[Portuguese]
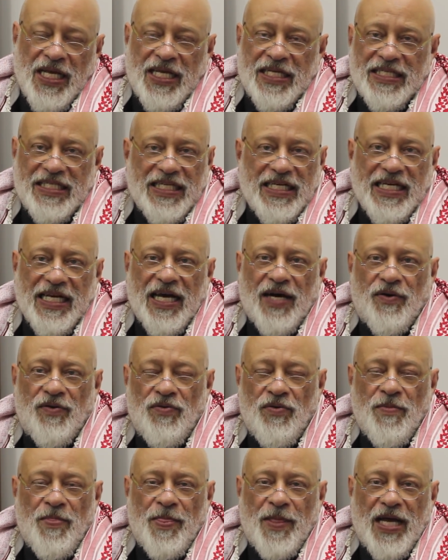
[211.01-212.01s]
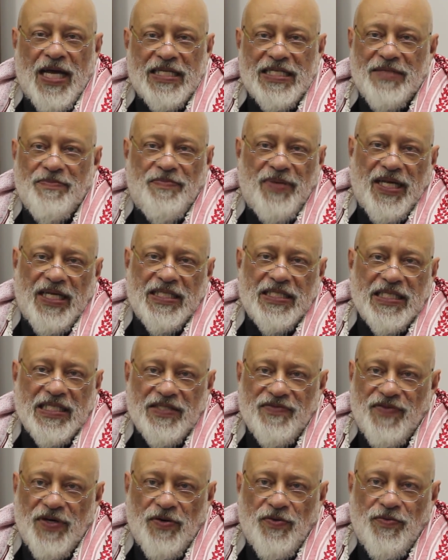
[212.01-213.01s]
Senão, as
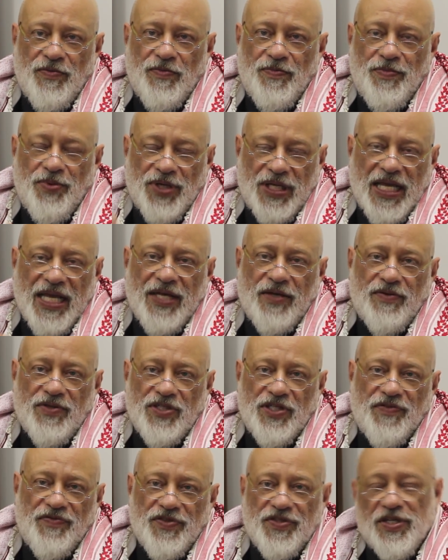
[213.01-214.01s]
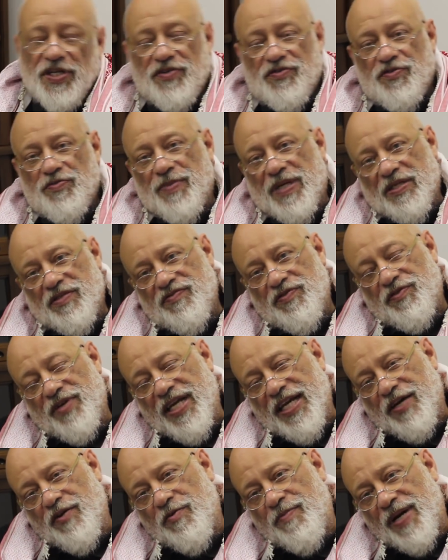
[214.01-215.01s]
empresas vão, porque inclusive os seres humanos vão
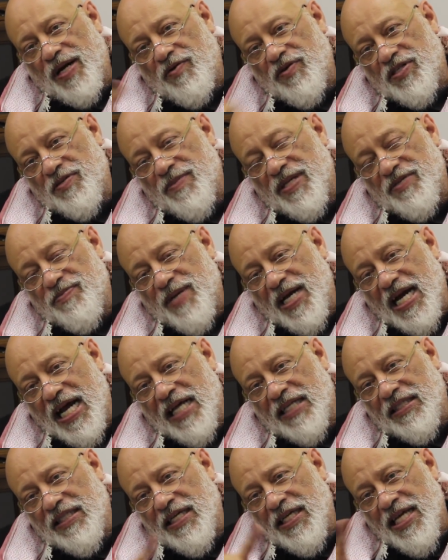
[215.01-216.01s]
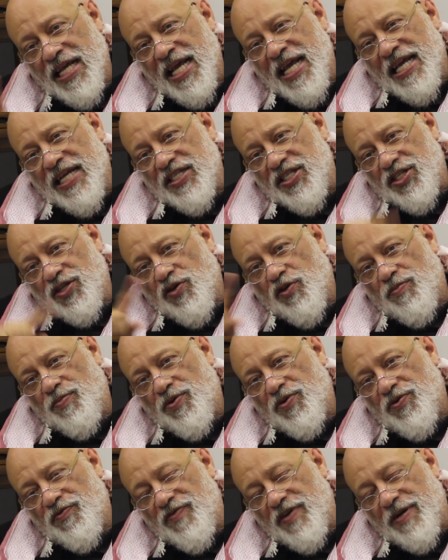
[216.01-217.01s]
querer comprar coisa mais barata e se
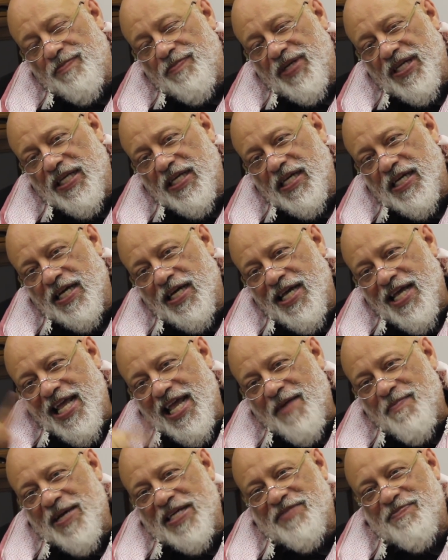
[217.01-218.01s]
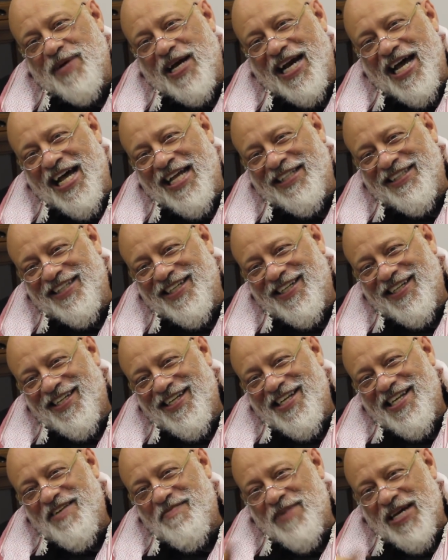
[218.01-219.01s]
robô fabrica é mais barata
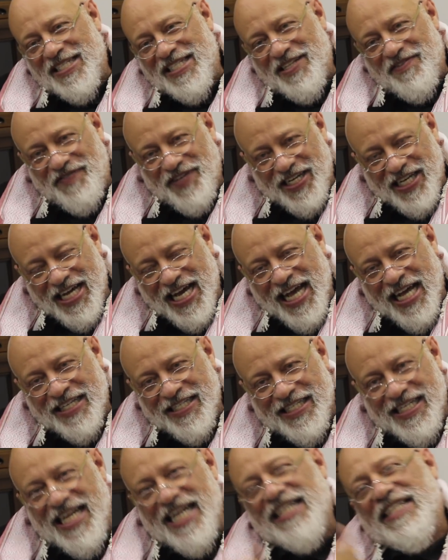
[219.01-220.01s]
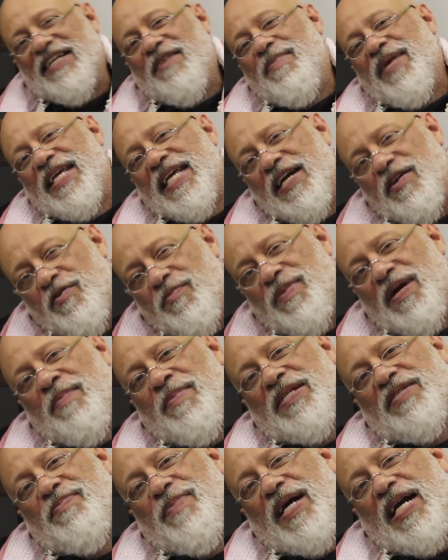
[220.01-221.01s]
e mais eficaz e ele também quer comprar
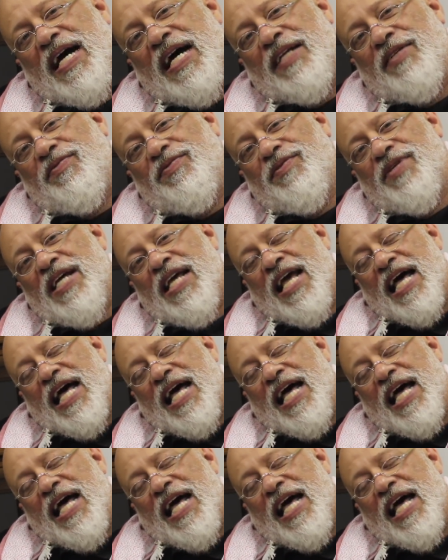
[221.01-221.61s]
mais barato.